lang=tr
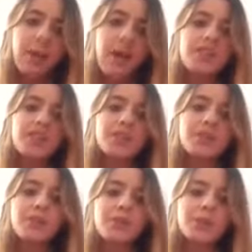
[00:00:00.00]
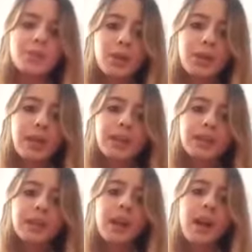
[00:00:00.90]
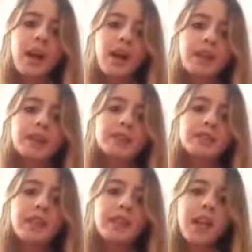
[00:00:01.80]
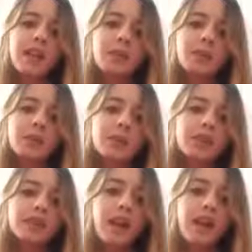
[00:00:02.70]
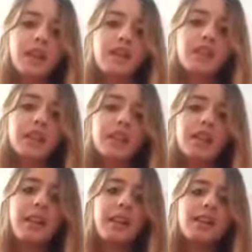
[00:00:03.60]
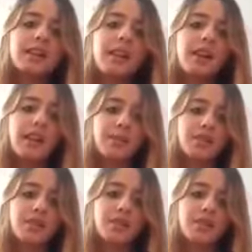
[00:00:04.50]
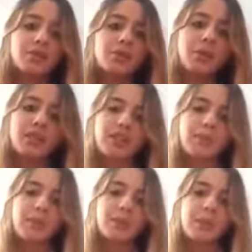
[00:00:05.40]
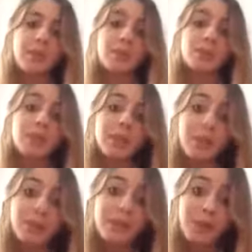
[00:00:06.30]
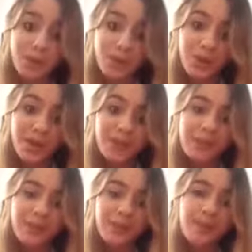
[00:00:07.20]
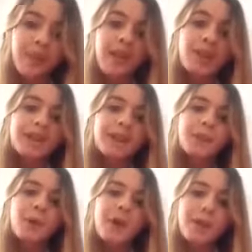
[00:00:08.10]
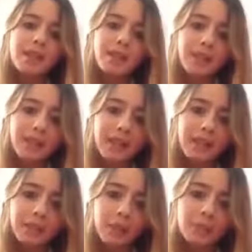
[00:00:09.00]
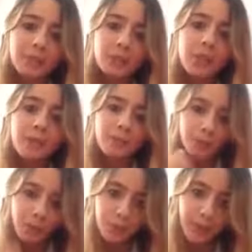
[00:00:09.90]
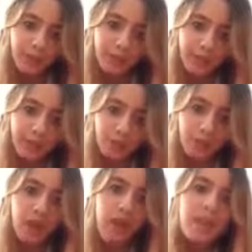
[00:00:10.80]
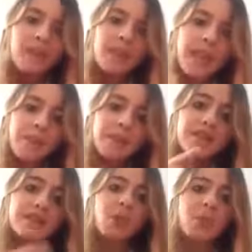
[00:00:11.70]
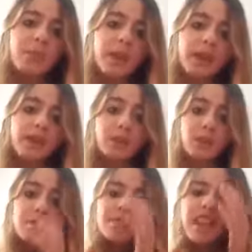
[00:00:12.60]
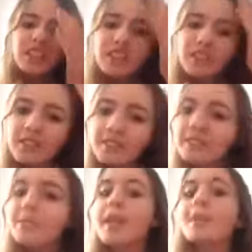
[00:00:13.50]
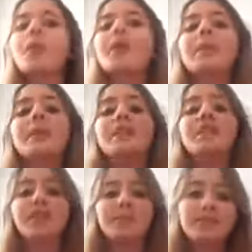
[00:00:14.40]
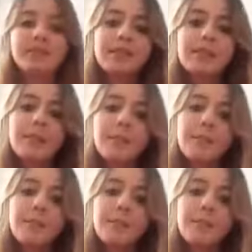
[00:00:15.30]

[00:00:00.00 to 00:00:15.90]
Bahçeli türküyü söyler. Arkasından yavru kurtları da halay çekerek artık halay mı çekiyorsunuz başka bir şey mi yapıyorsunuz hepimiz göreceğiz. Dip boyama laf edenler olmuş. Bu saatten sonra hepinizi çok merak ediyorum. Saçlarınızı bile boyayabilecek misiniz?